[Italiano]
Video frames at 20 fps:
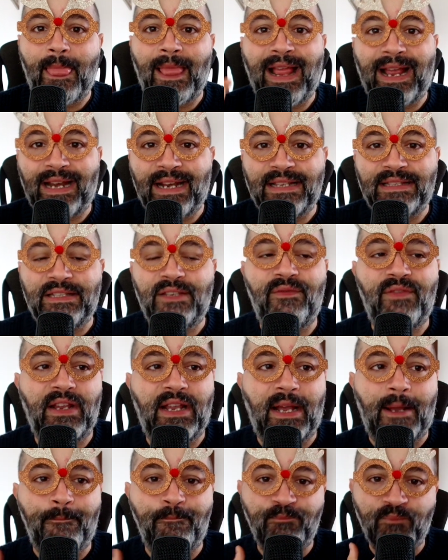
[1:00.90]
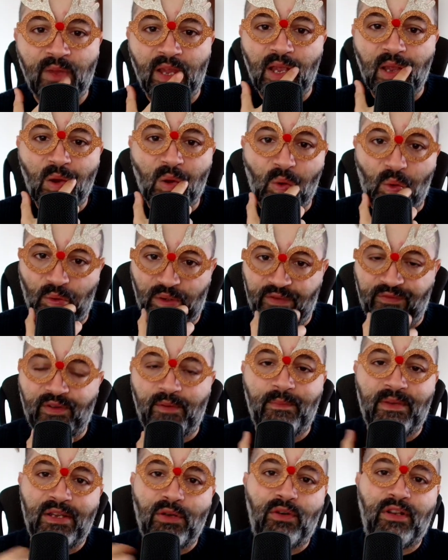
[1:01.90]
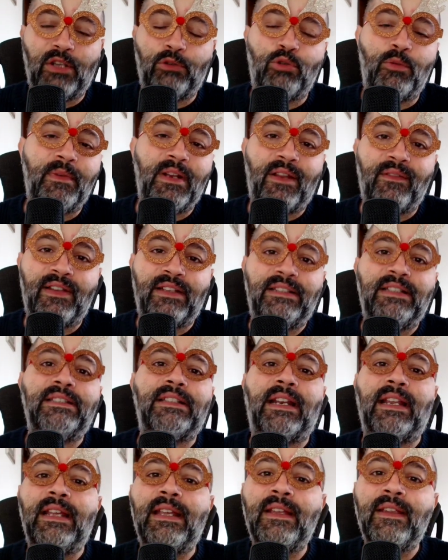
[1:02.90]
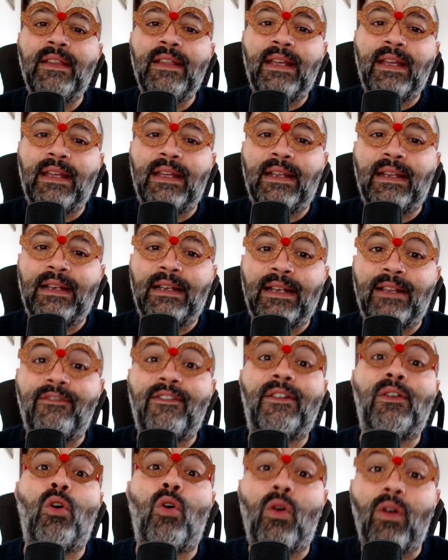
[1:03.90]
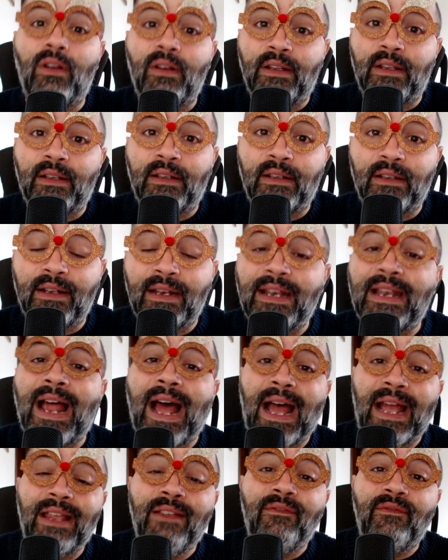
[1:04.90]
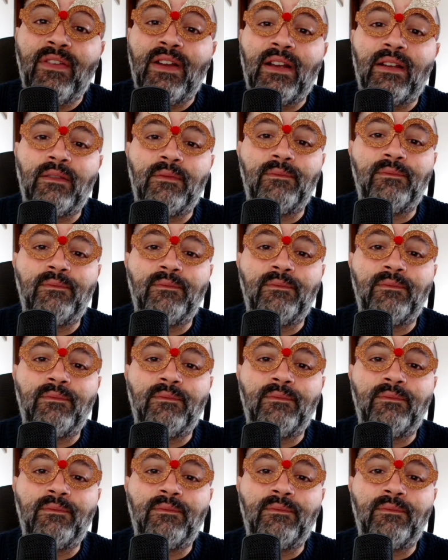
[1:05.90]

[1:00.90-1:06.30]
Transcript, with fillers: la classifica con i film migliori del 2023, eh, la farò eh, live